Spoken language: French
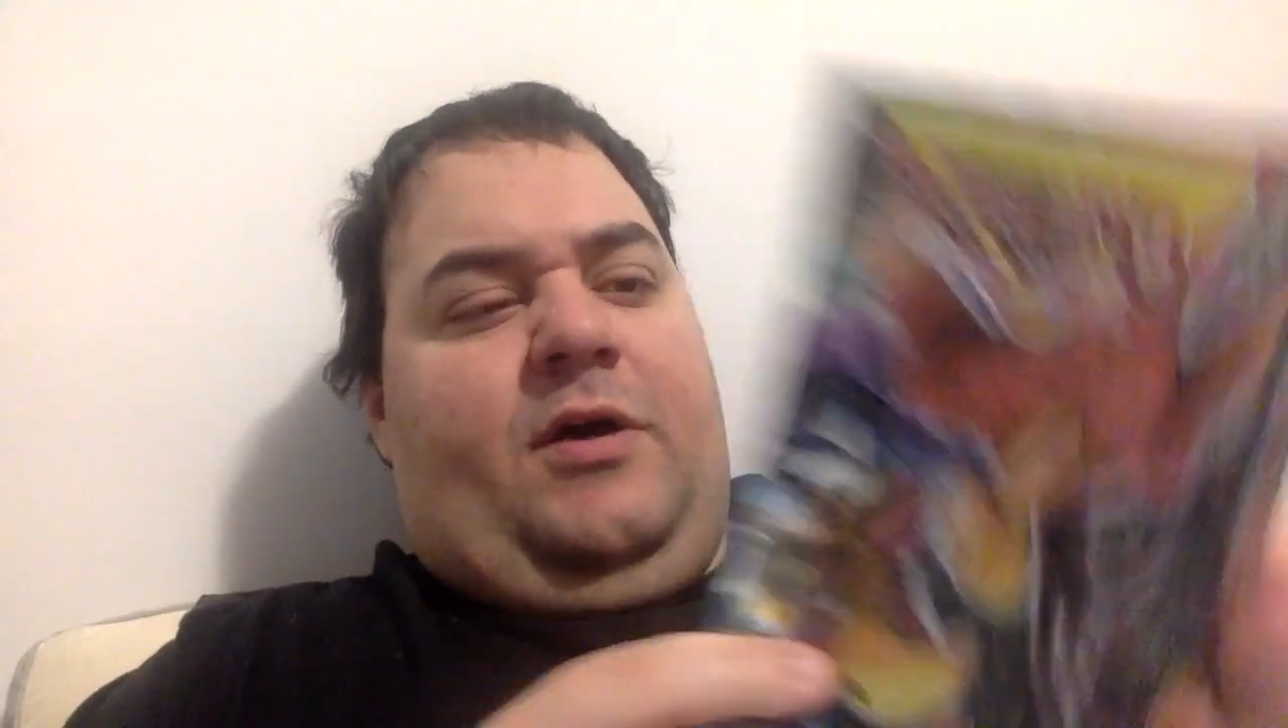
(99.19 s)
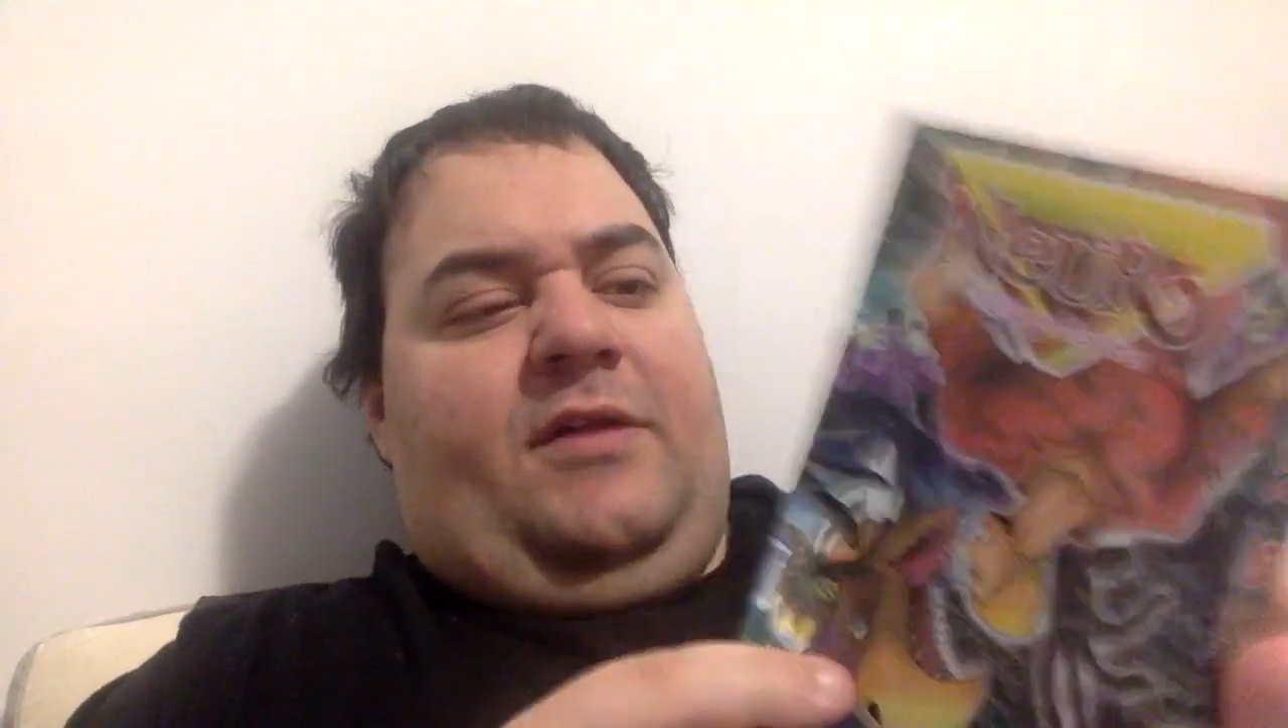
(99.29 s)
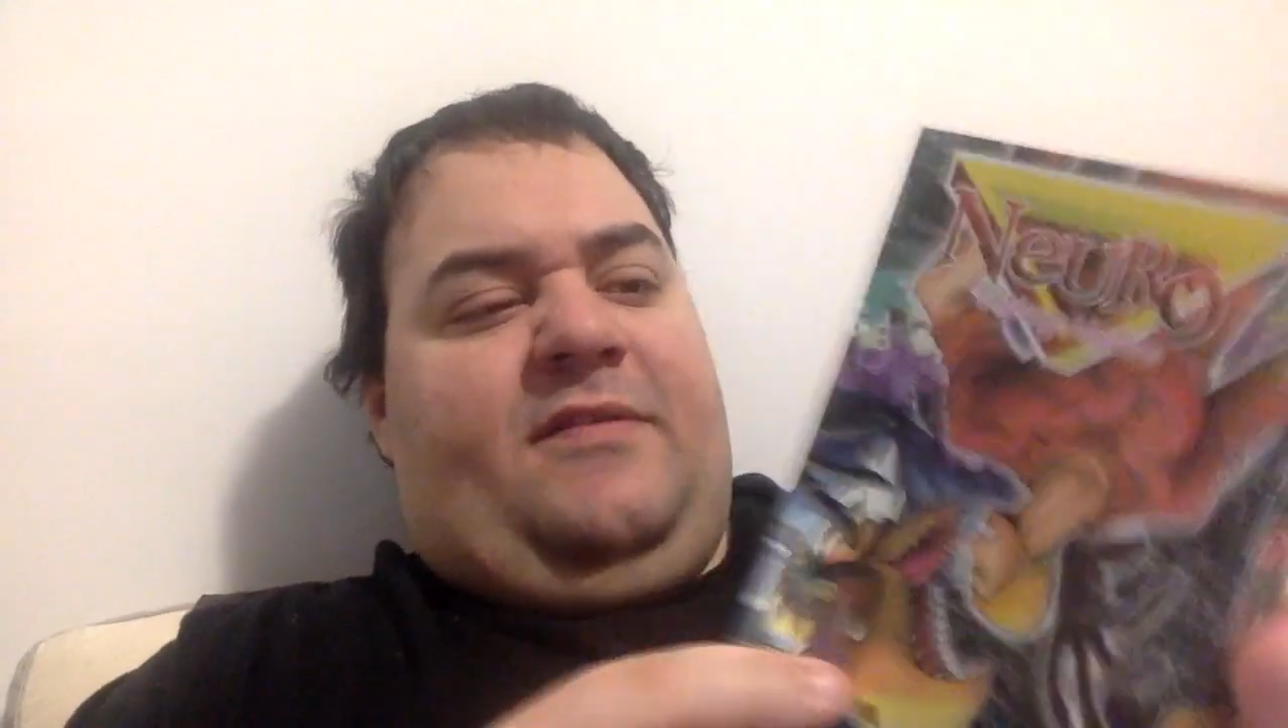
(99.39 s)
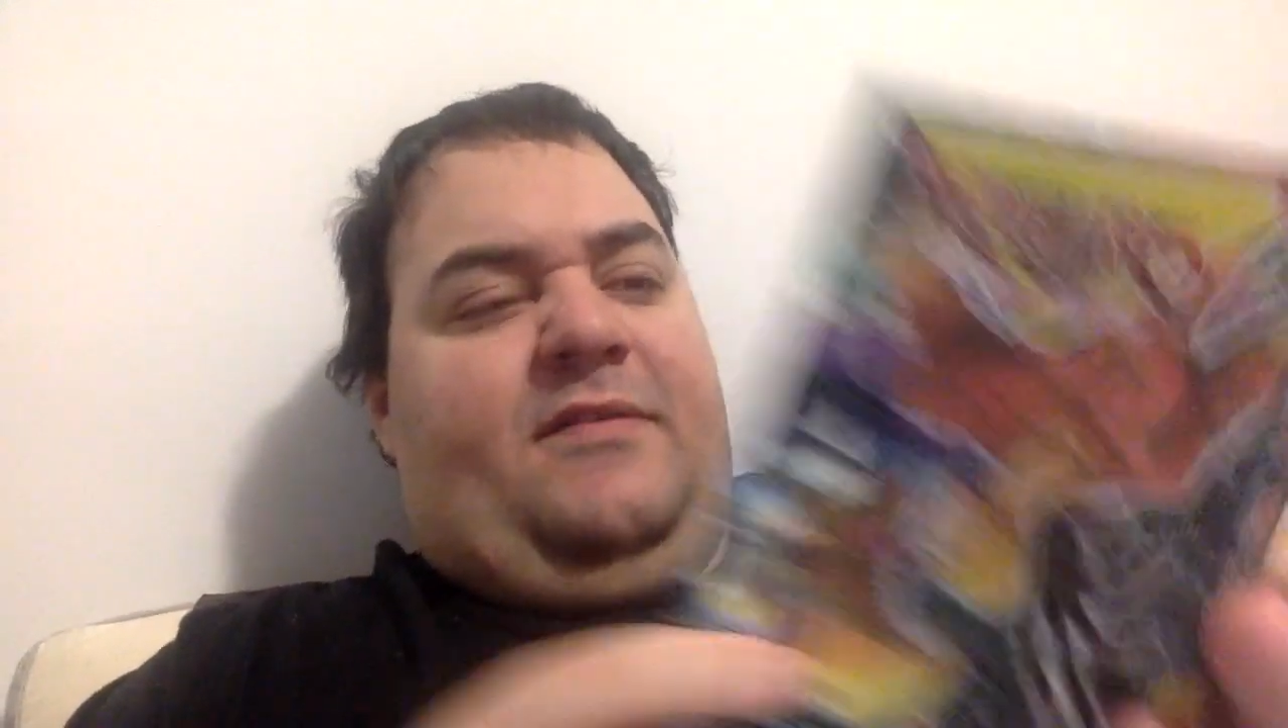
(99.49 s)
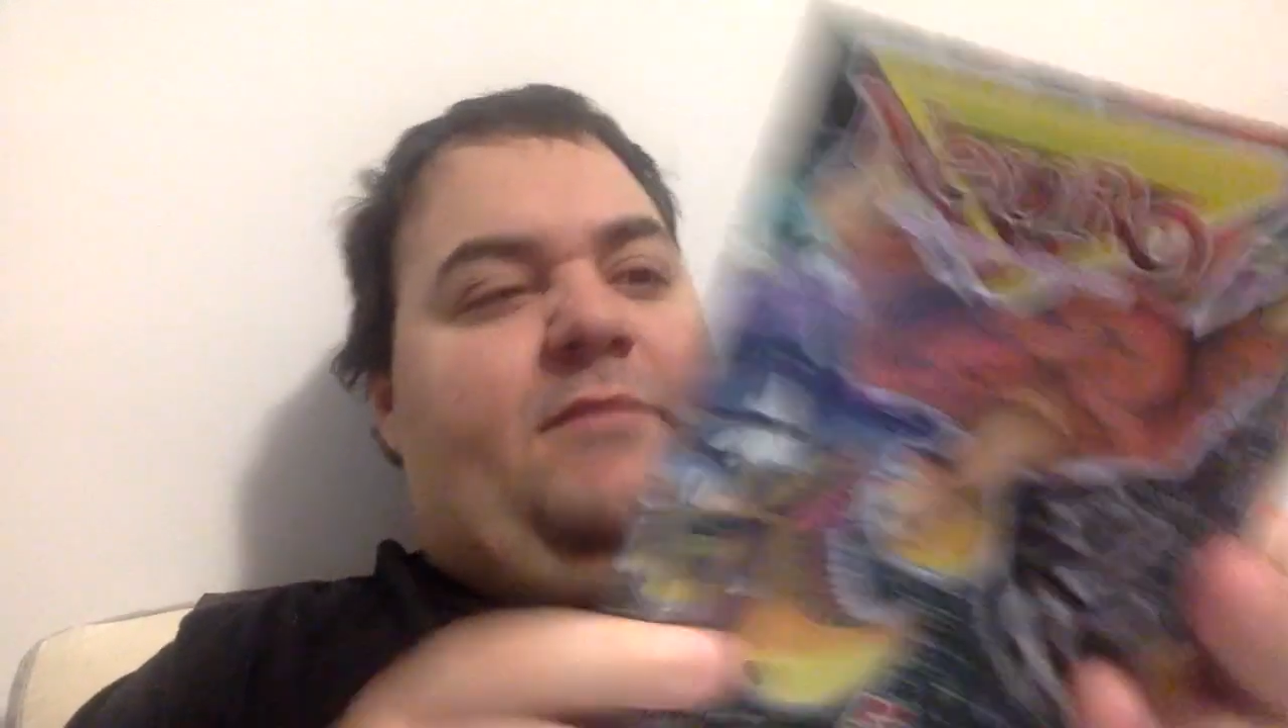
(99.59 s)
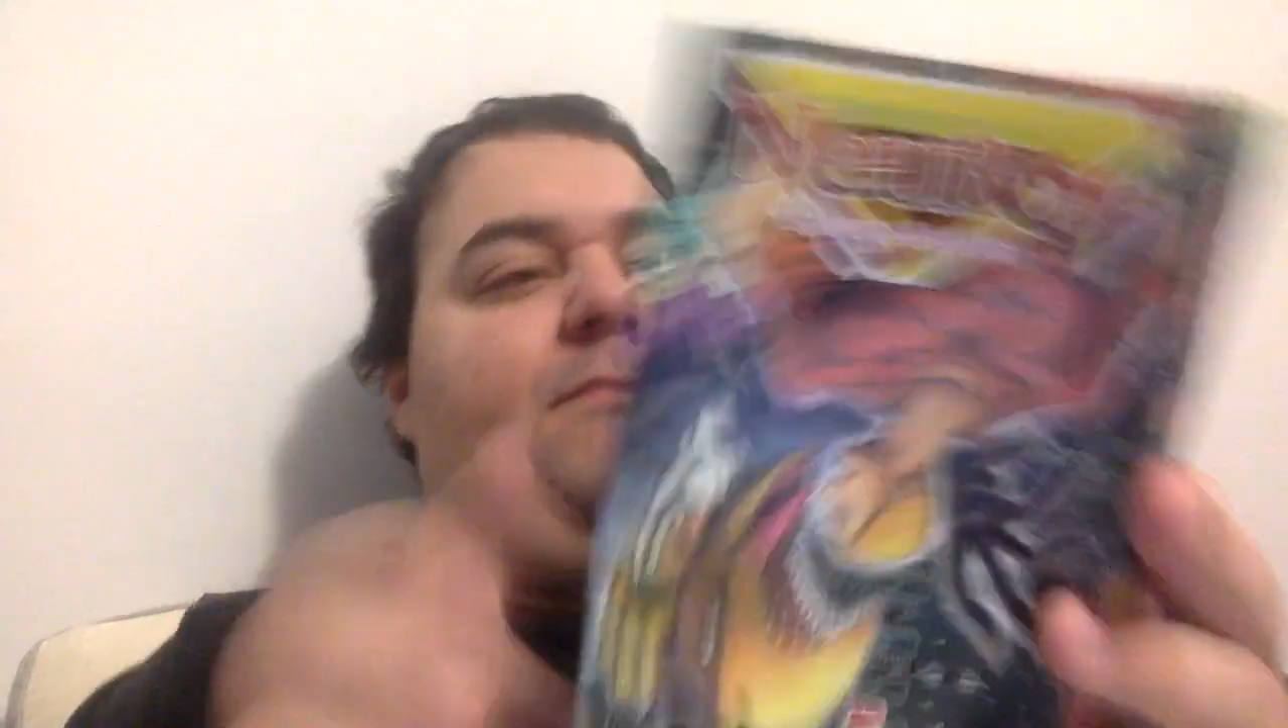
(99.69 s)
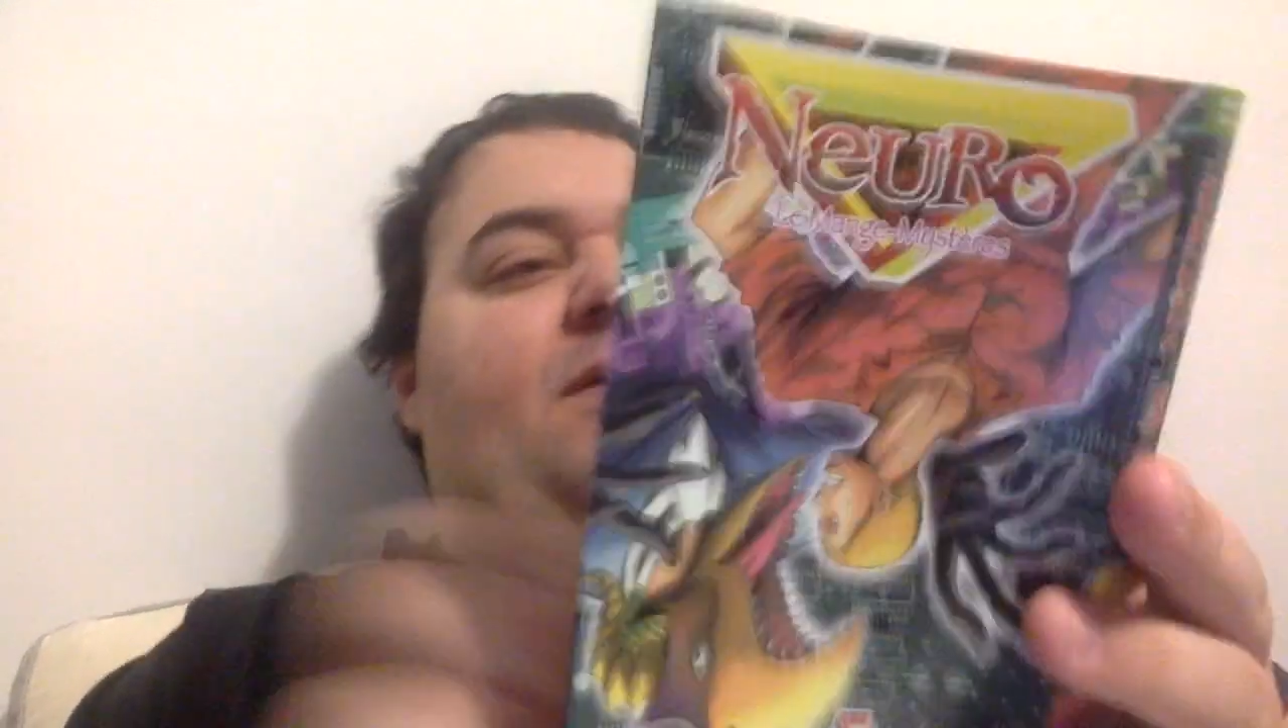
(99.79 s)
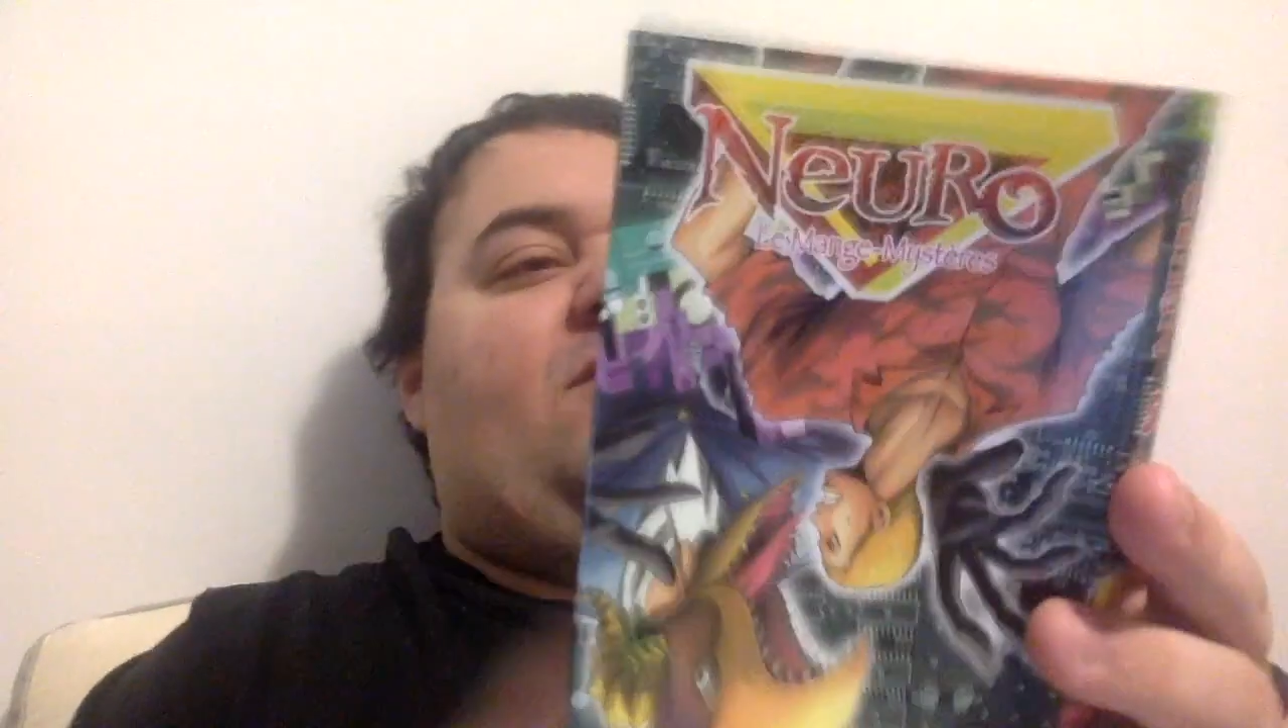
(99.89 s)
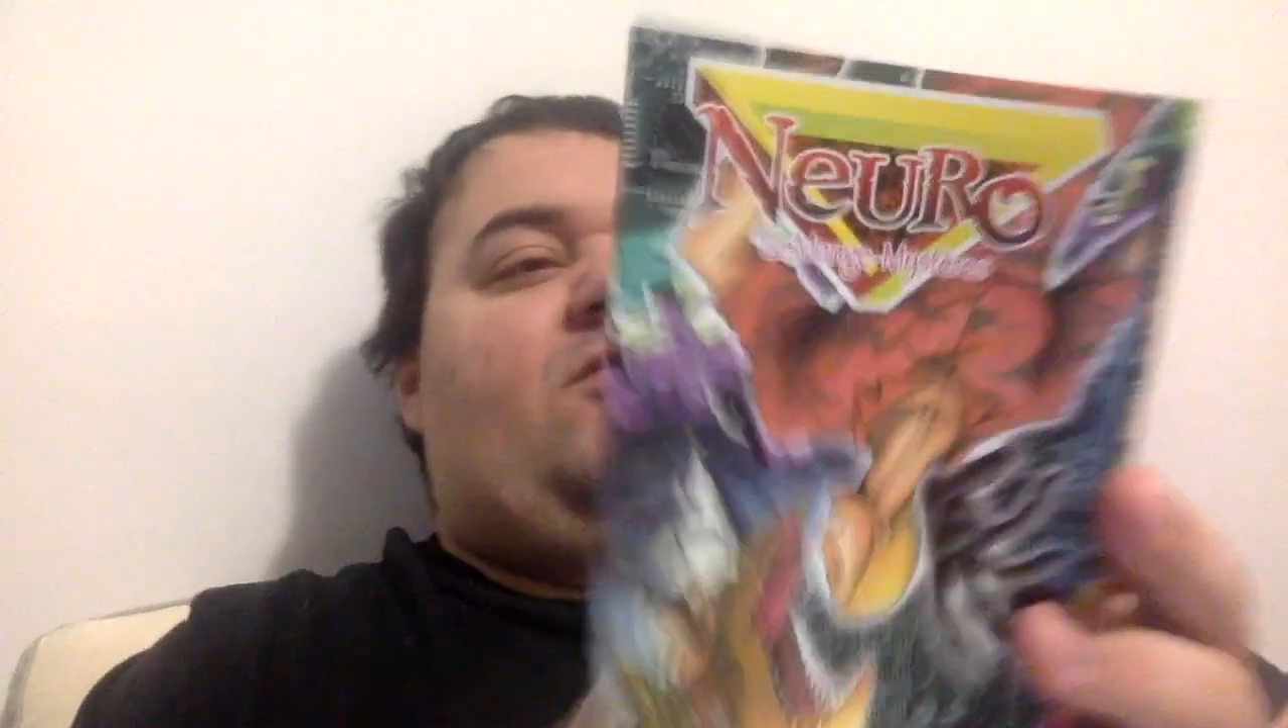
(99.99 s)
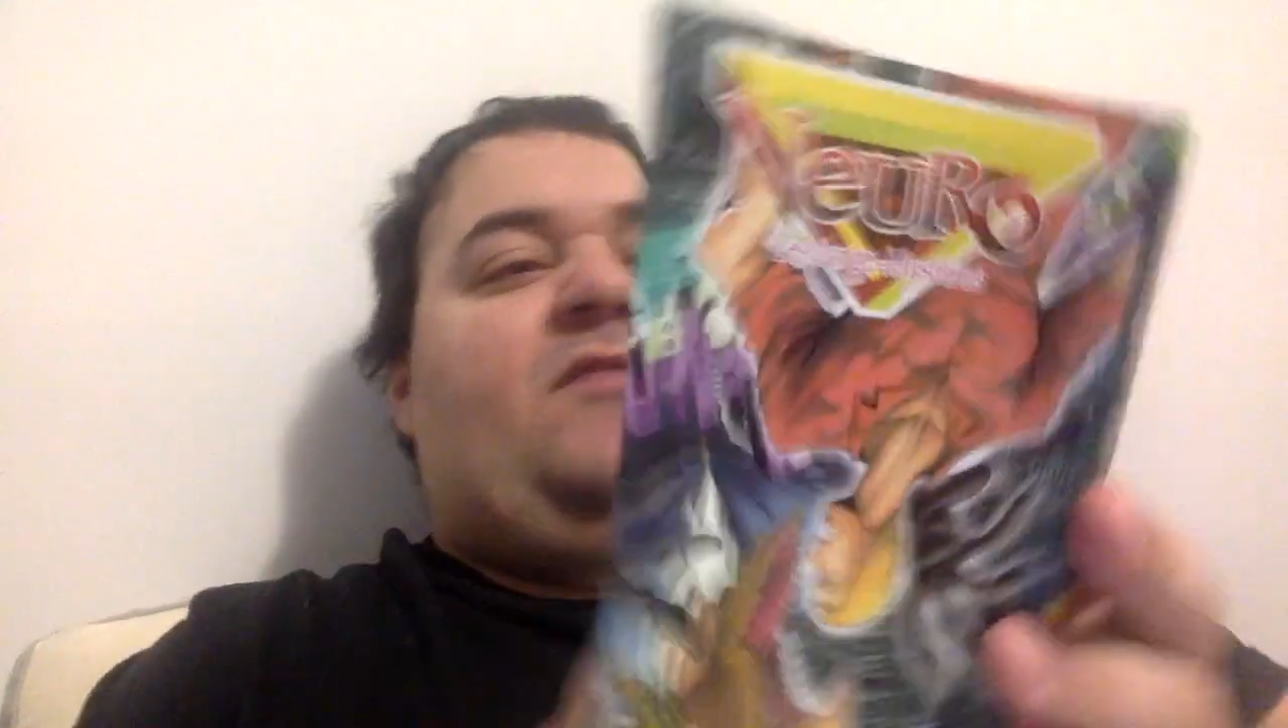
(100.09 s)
Euh, bien sûr, c'est